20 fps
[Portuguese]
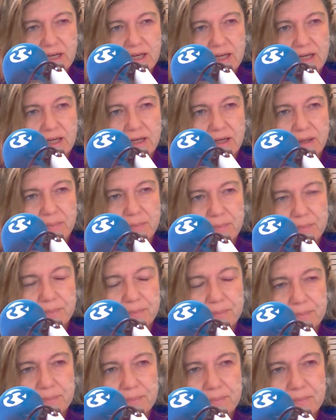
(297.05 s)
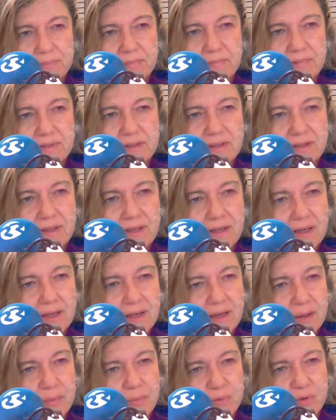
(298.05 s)
Um, ehm,
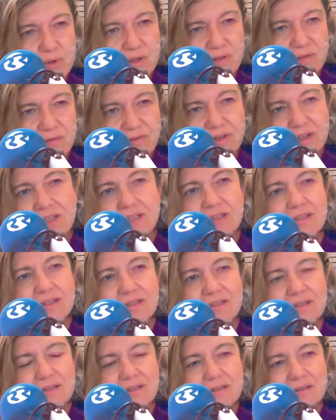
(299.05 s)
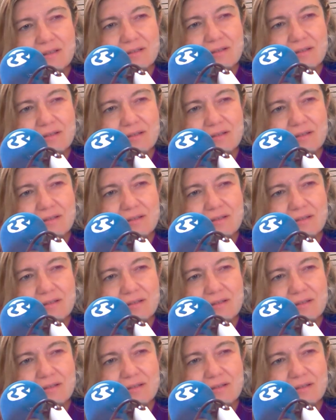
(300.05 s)
era possível uh,